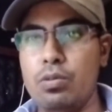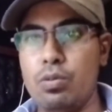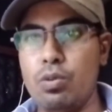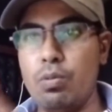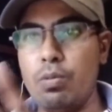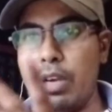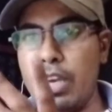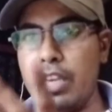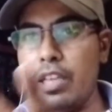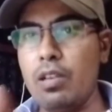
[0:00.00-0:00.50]

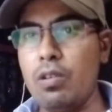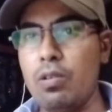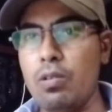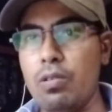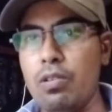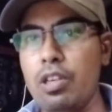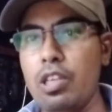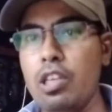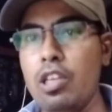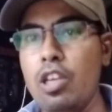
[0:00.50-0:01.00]
वो भाई
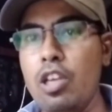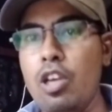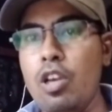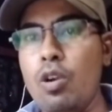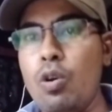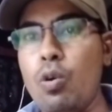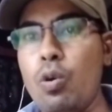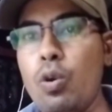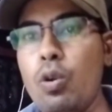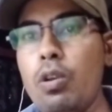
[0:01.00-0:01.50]
लोगों ने
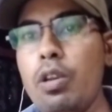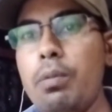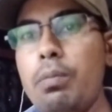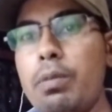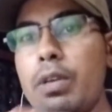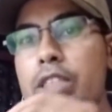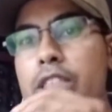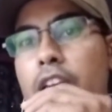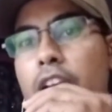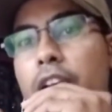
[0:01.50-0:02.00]
उन्होंने
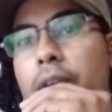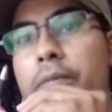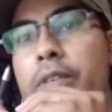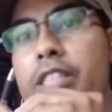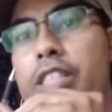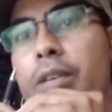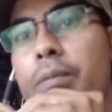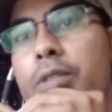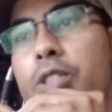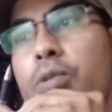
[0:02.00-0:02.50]
बस आँख
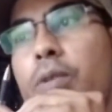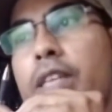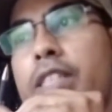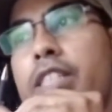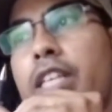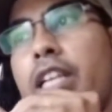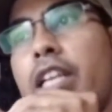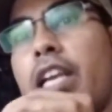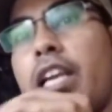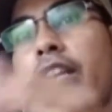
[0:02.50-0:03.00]
मीच के
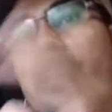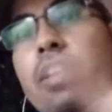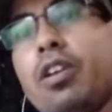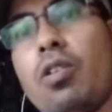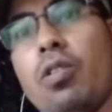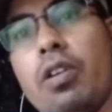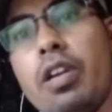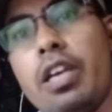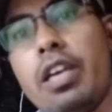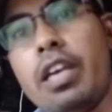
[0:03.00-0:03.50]
विश्वास कर लिया कि
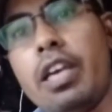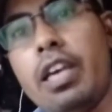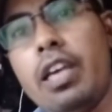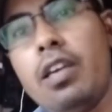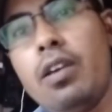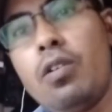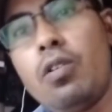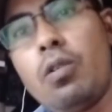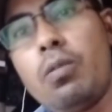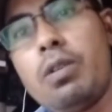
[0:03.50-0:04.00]
रिकॉर्डिंग
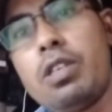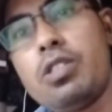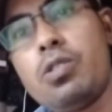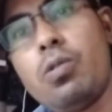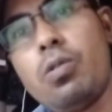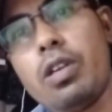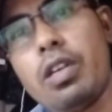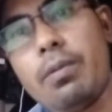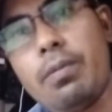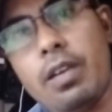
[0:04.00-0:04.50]
है और बस
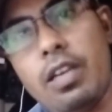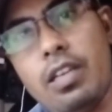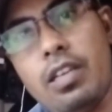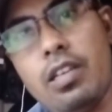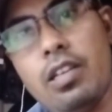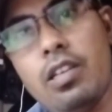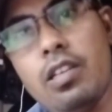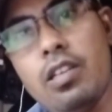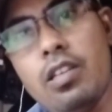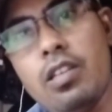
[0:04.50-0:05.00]
हो गया
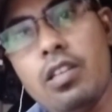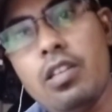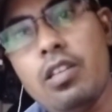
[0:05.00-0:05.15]
फाइनल